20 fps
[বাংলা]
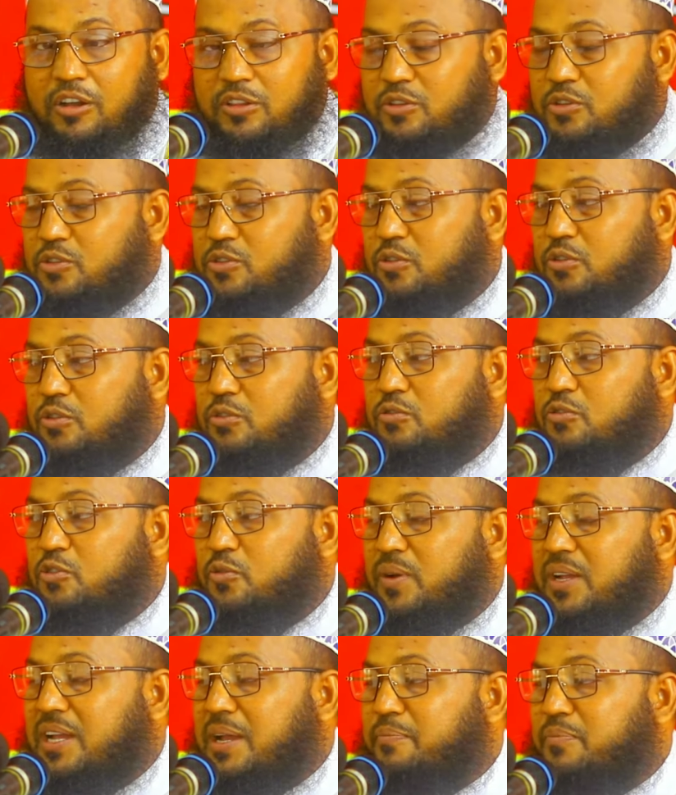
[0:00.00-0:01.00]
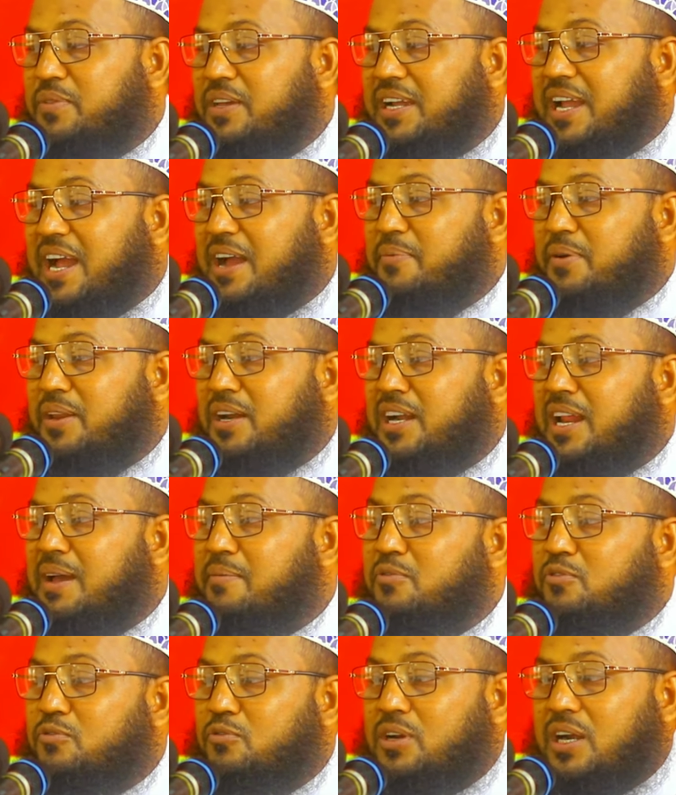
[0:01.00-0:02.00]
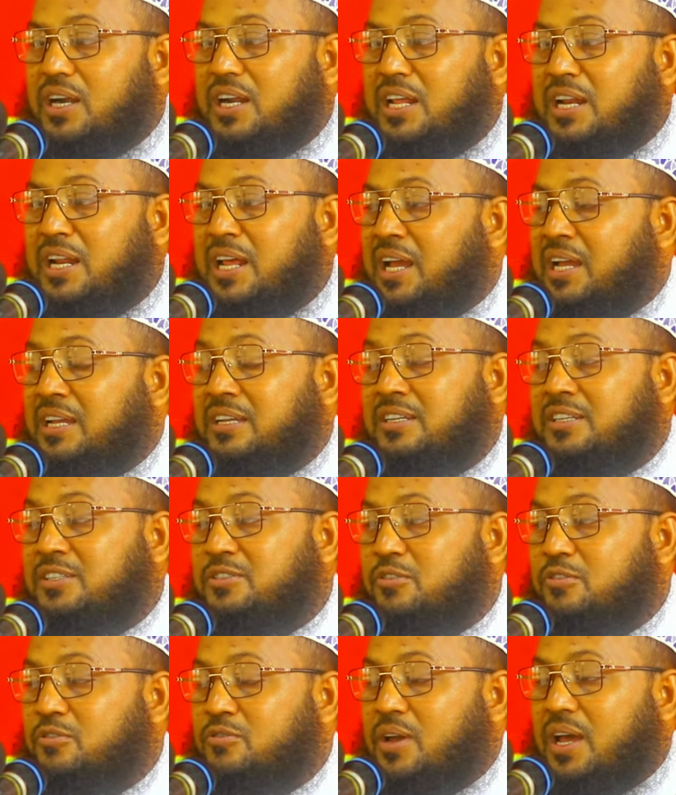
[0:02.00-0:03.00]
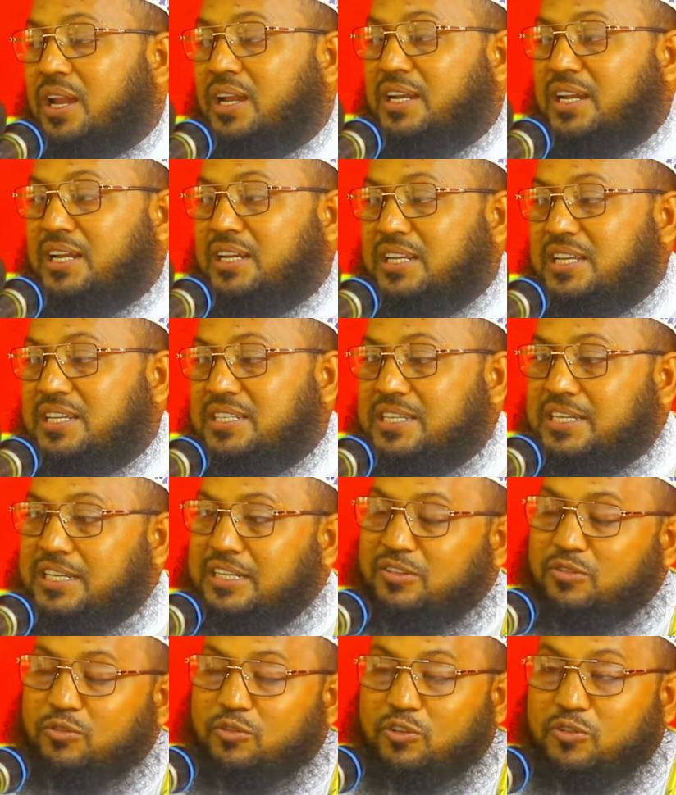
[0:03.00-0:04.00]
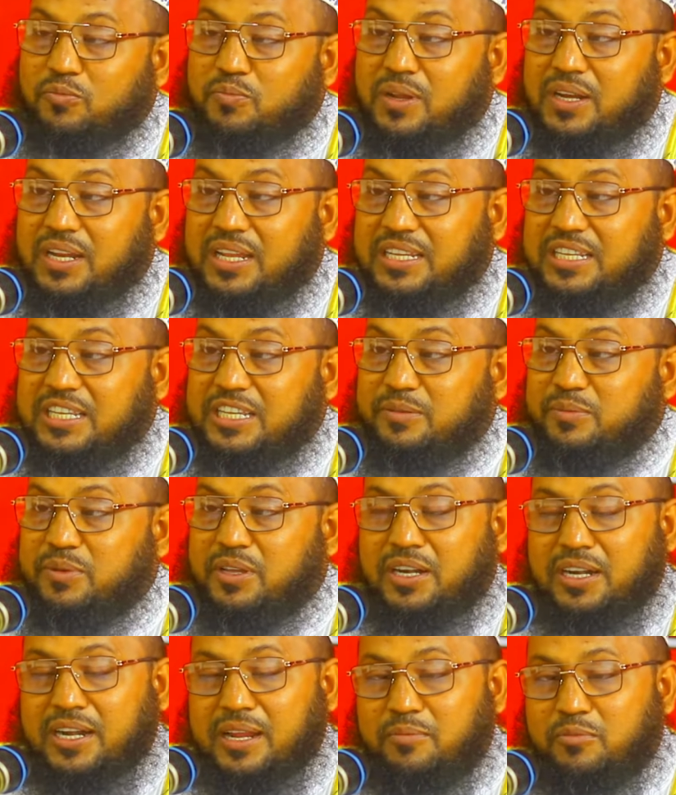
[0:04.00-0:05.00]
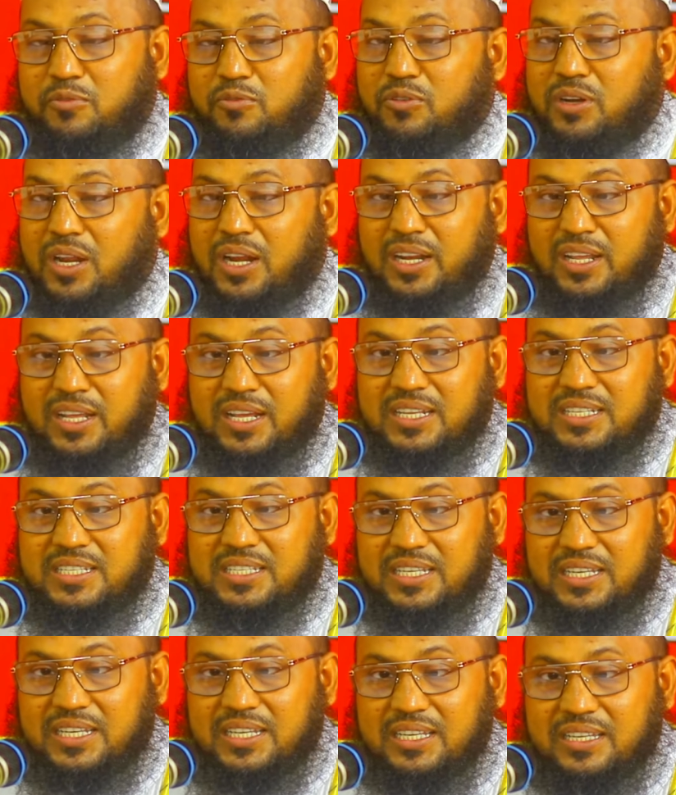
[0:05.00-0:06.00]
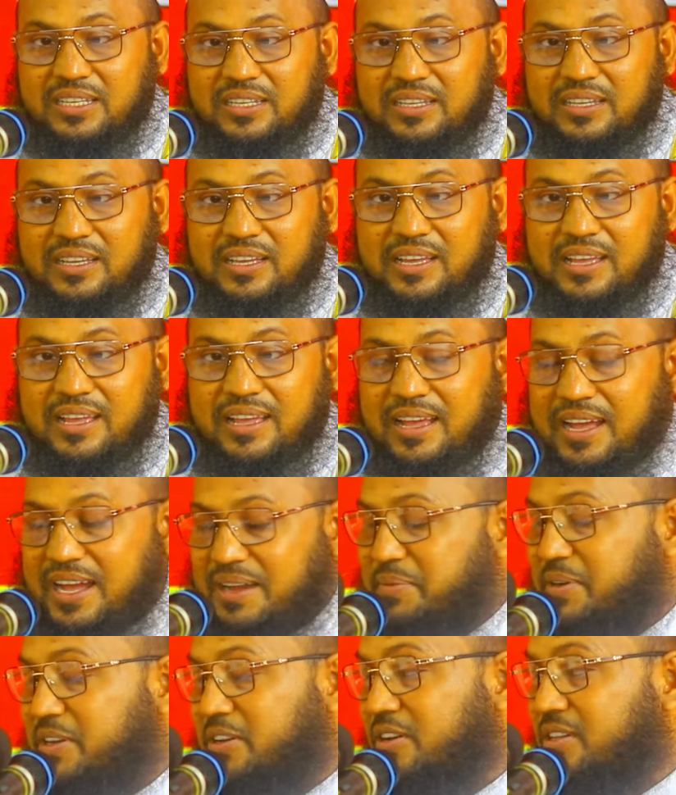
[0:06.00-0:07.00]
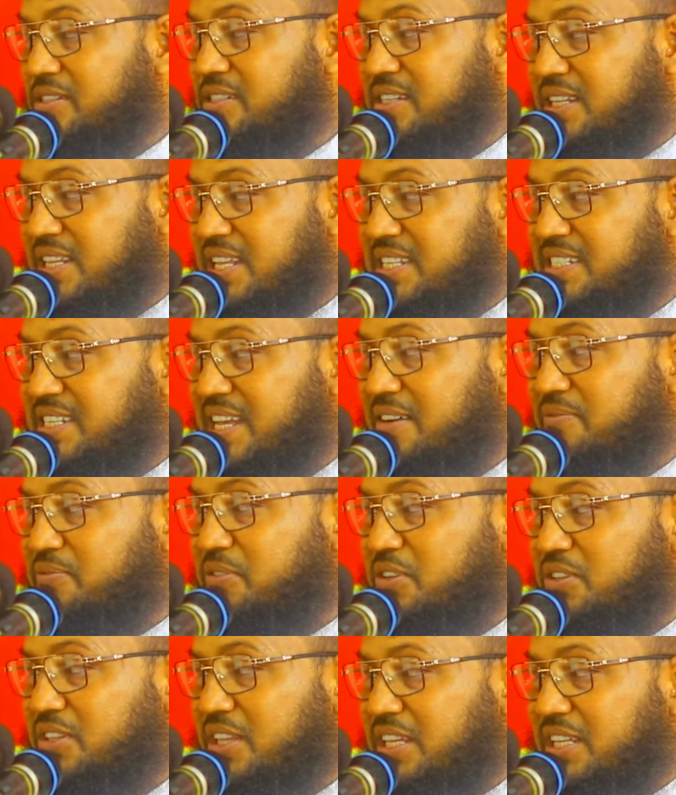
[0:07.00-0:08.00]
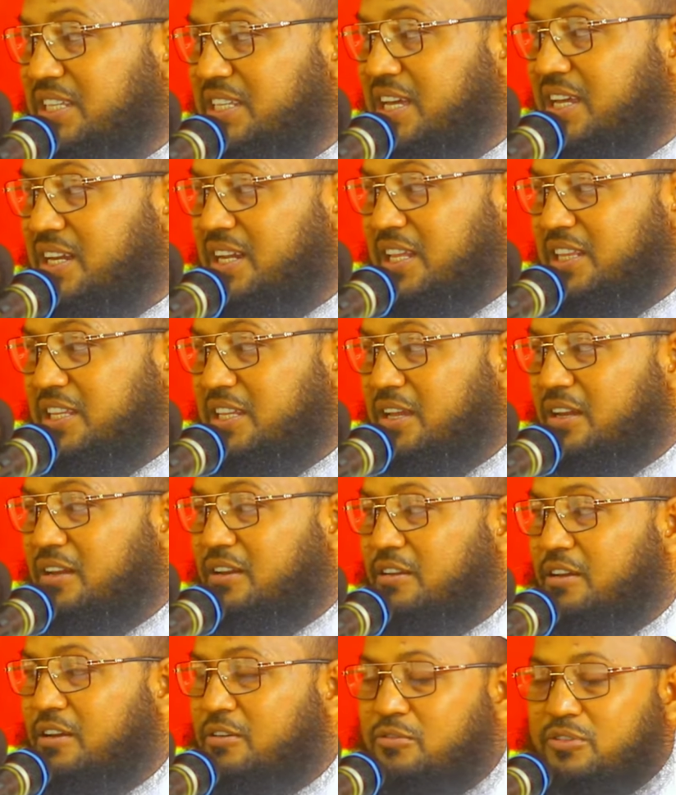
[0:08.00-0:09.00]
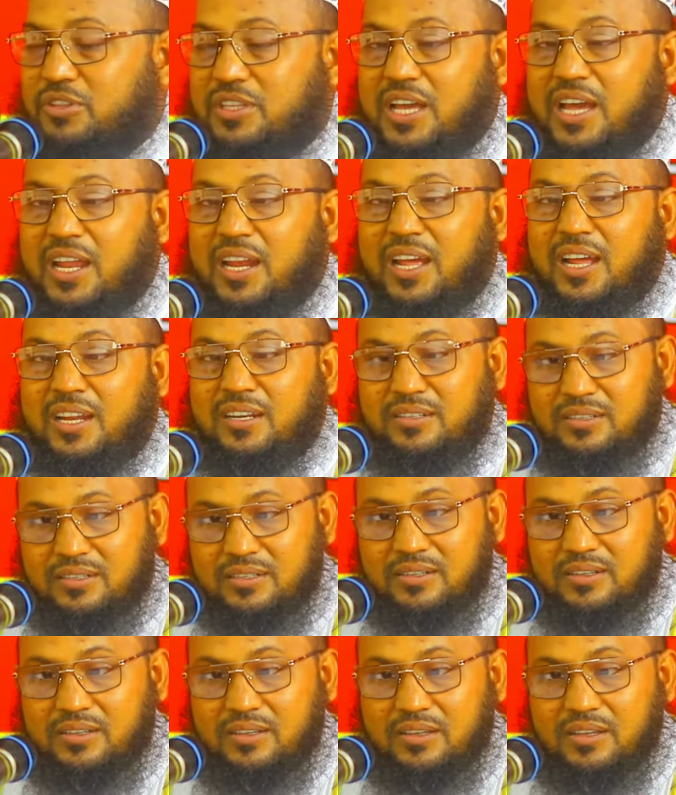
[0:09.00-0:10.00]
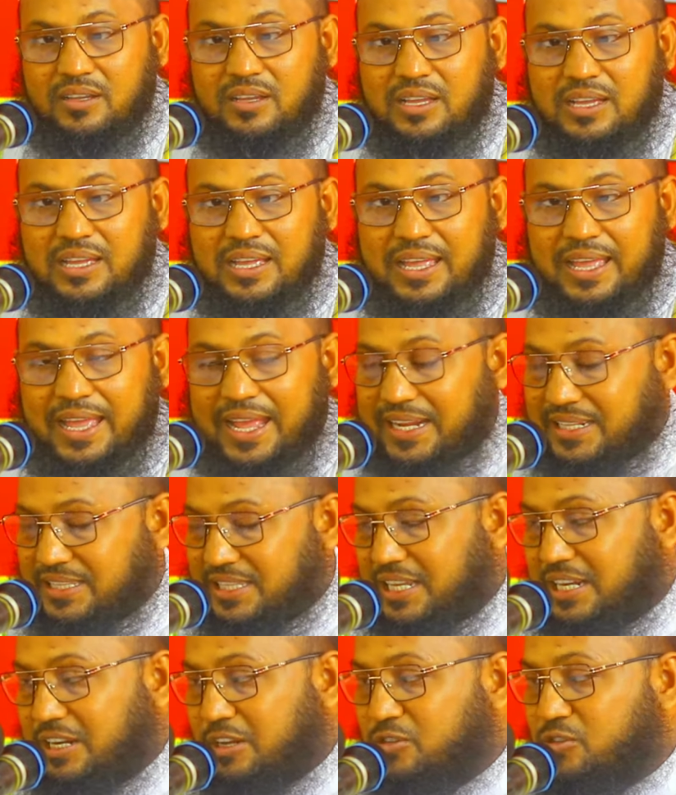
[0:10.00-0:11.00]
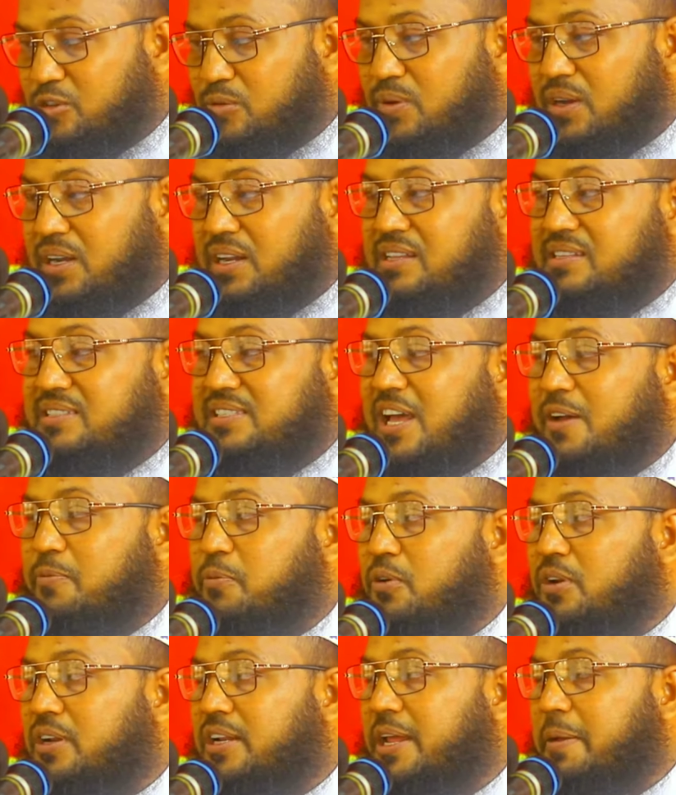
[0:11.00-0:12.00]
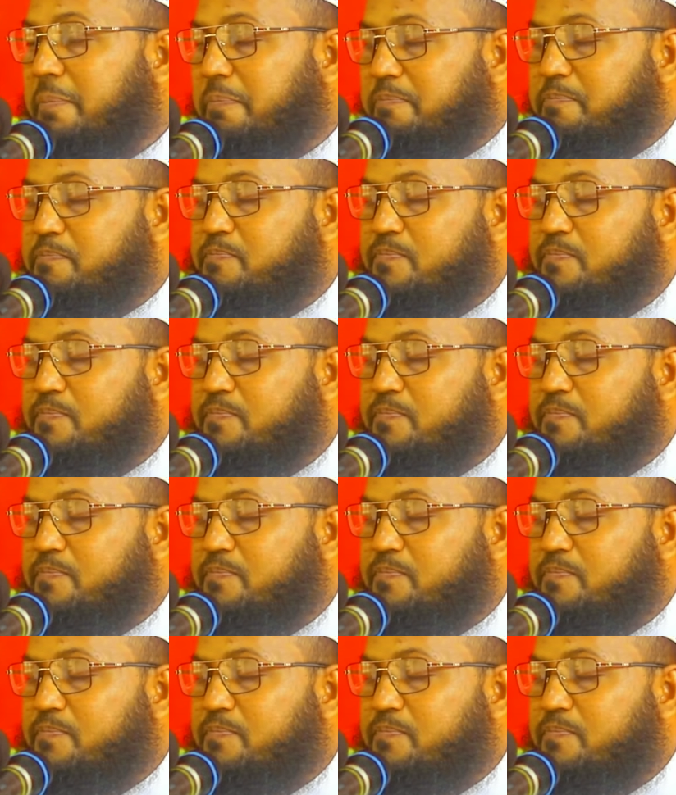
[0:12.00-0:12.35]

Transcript: অথচ ওবাই আব্দে কাবের নাম কোরআনে নাই যদিও আল্লাহ নিয়েছে কিন্তু লোকমান হেকিমের নাম কোরআনে আছে আবার হজ্জেদে জাফর তৈয়ার রাদি আল্লাহ তালান একদিন রসুল বললেন জাফর রে